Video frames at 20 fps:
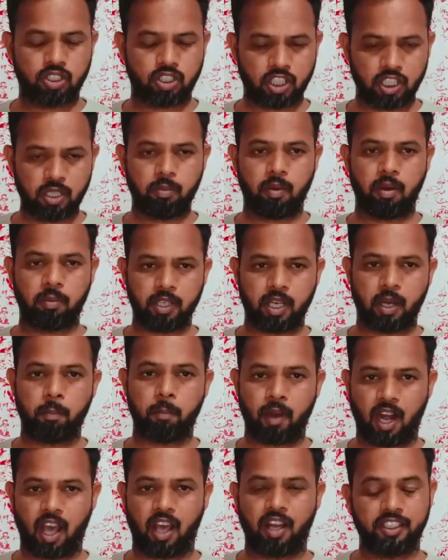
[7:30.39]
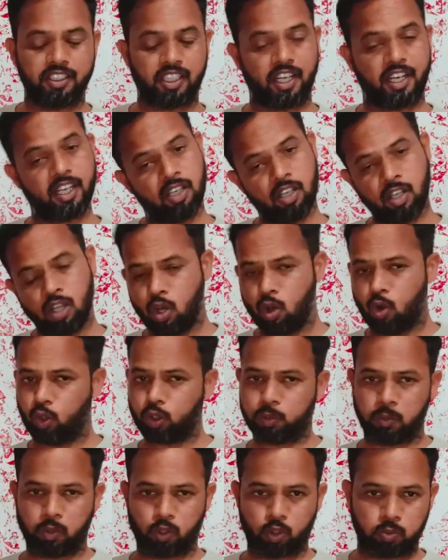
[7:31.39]
टीम अभी हम बनाने जा रहे हैं
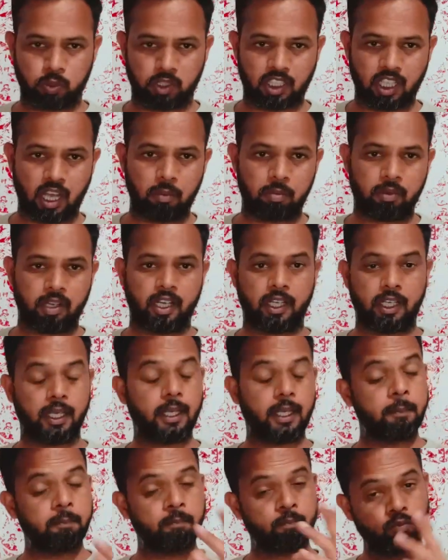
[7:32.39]
उसमें कुछ बदलाव करेंगे